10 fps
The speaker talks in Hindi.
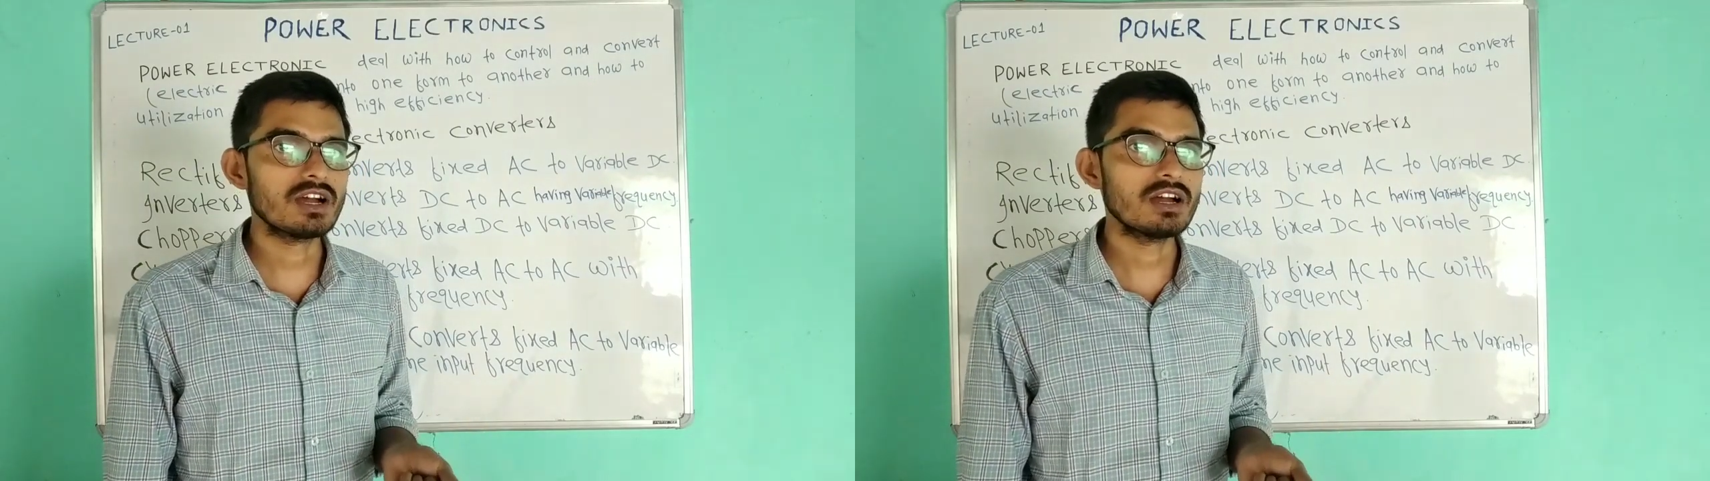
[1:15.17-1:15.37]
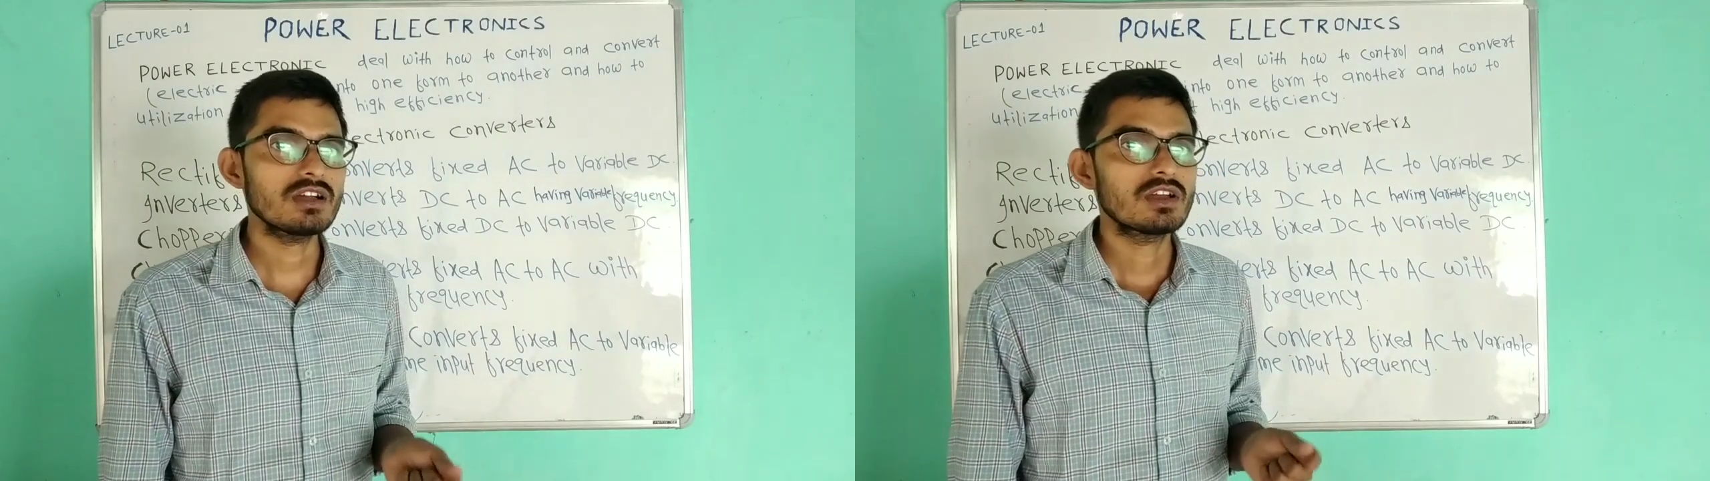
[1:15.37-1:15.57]

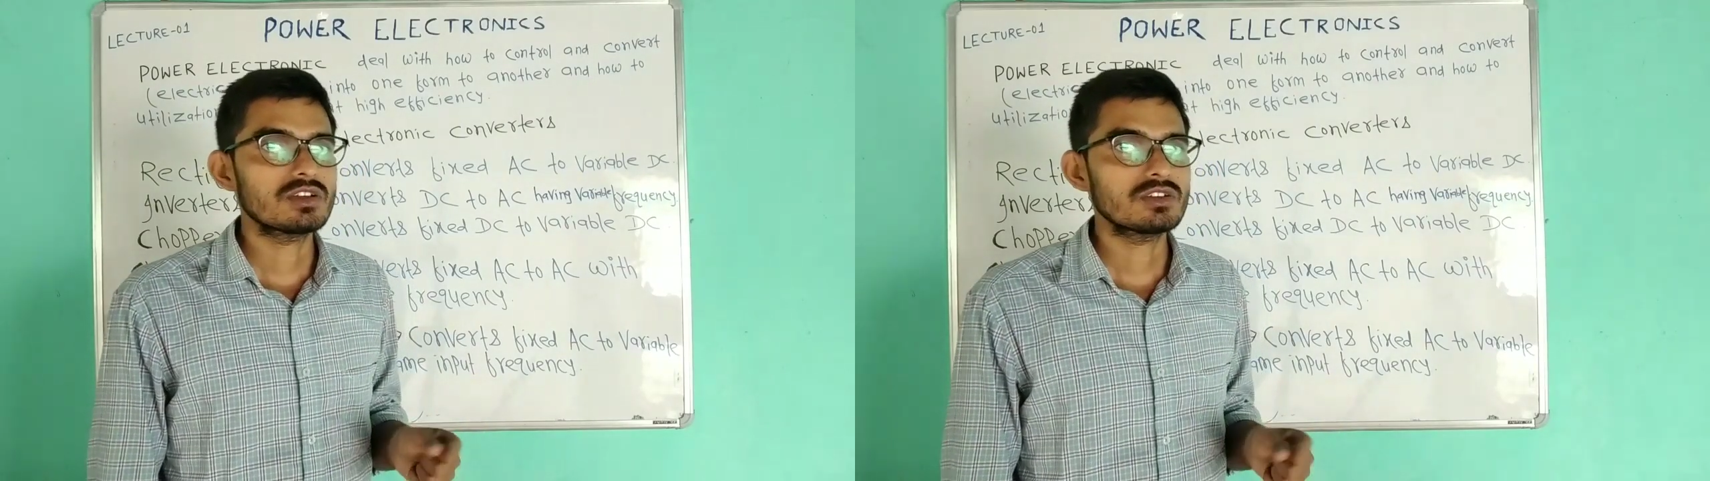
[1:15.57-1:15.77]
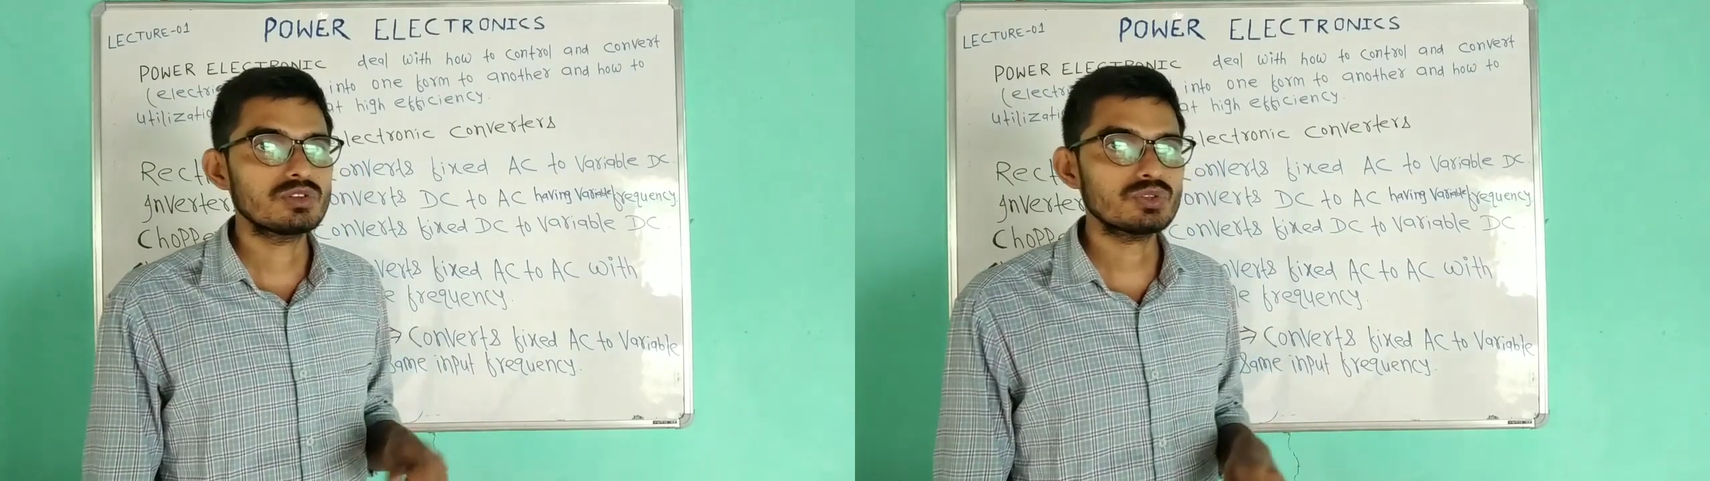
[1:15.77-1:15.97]
का
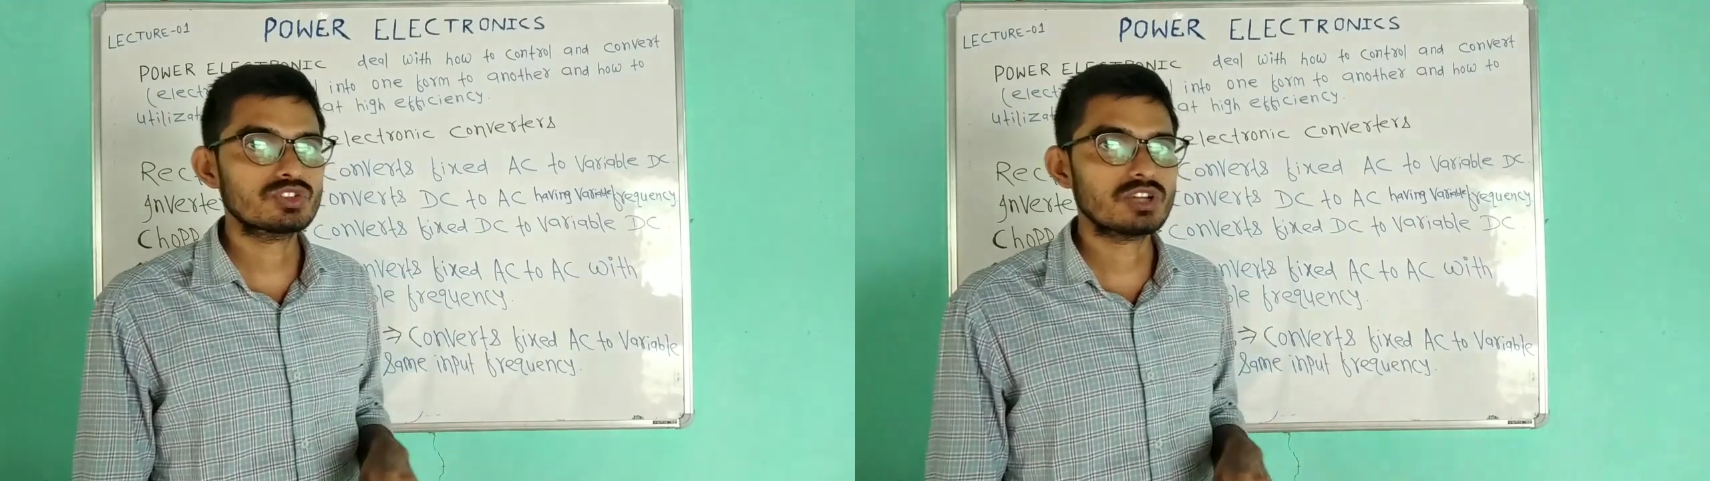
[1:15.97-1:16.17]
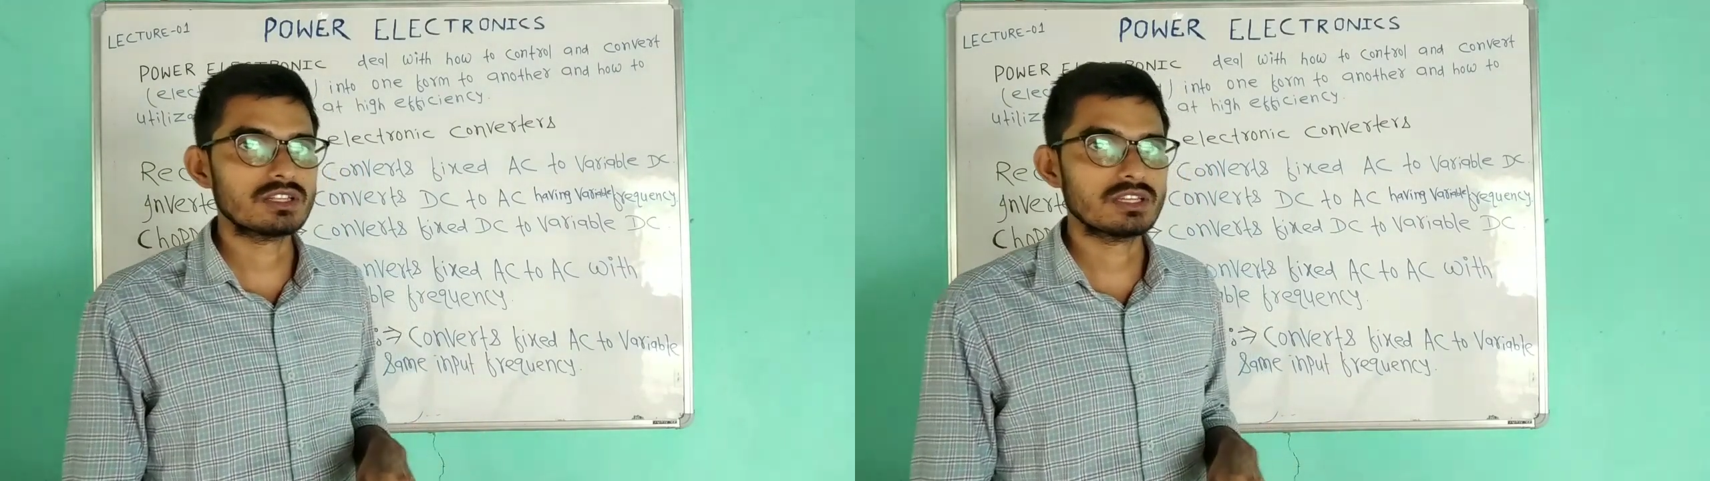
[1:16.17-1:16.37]
यूज
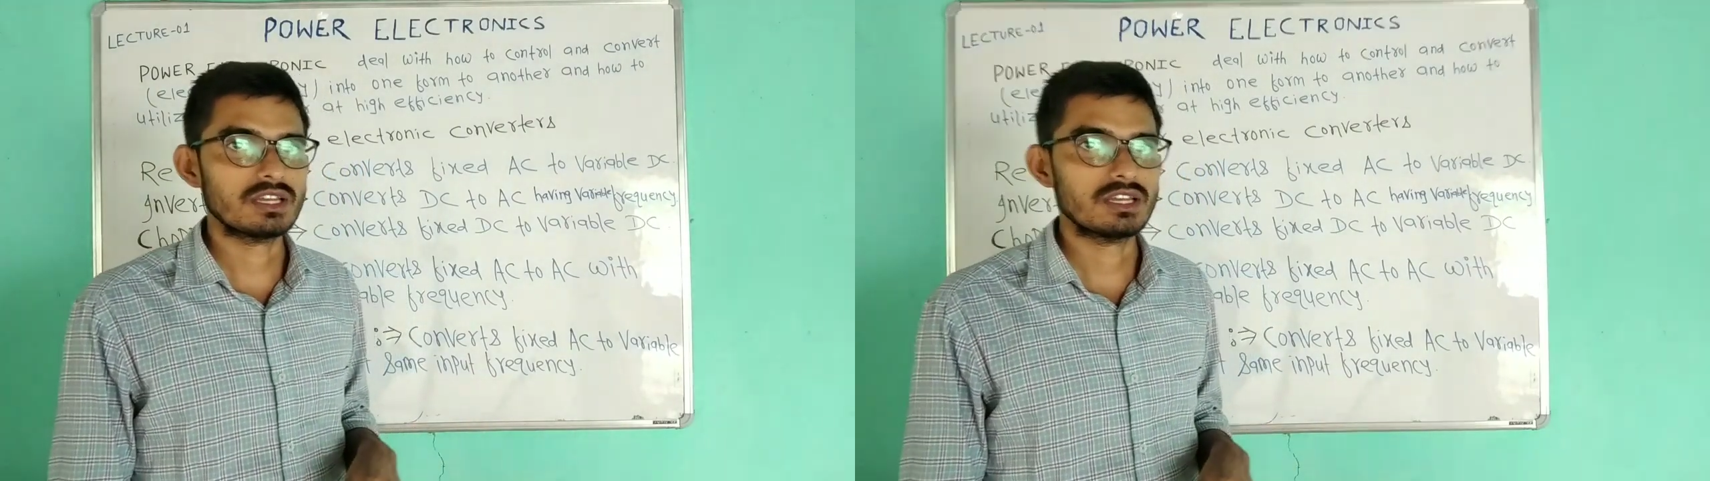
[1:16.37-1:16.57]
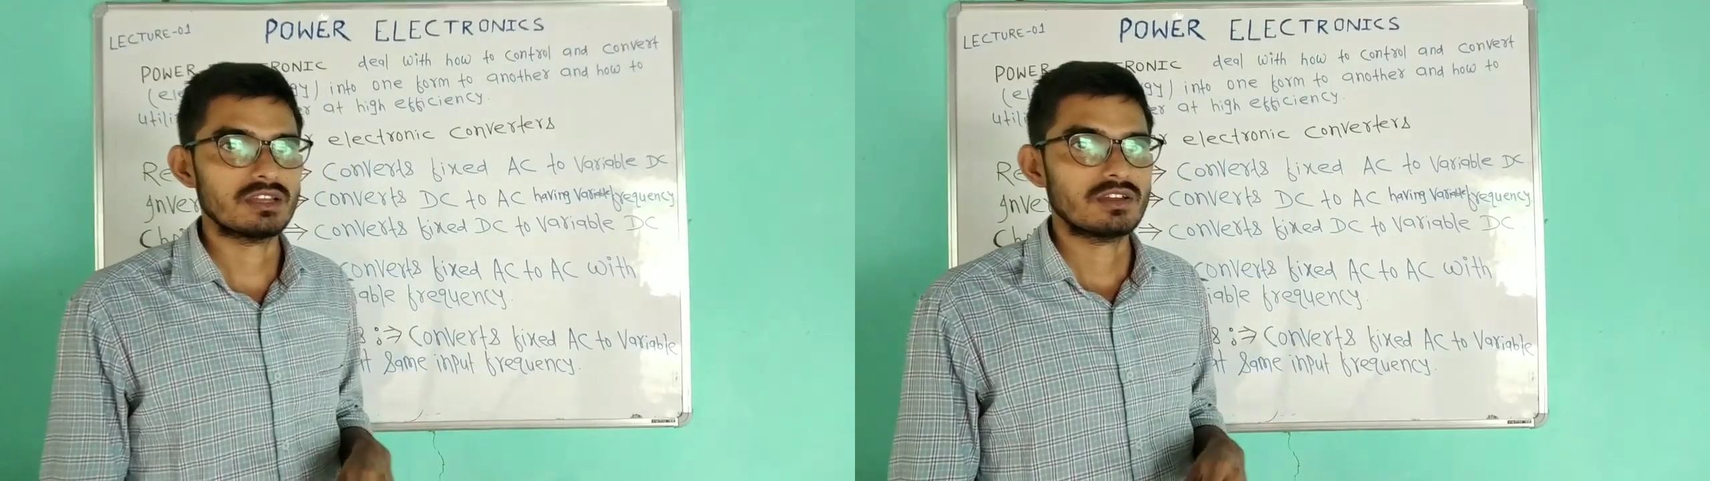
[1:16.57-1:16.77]
करते
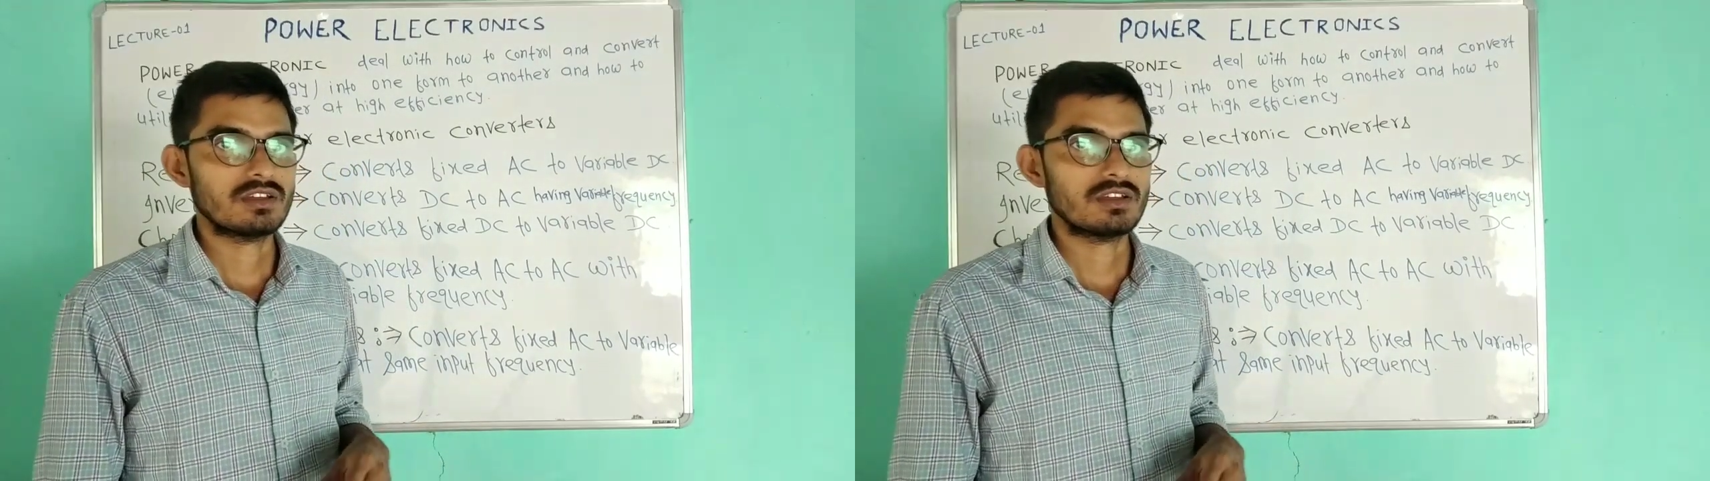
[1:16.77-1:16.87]
हैं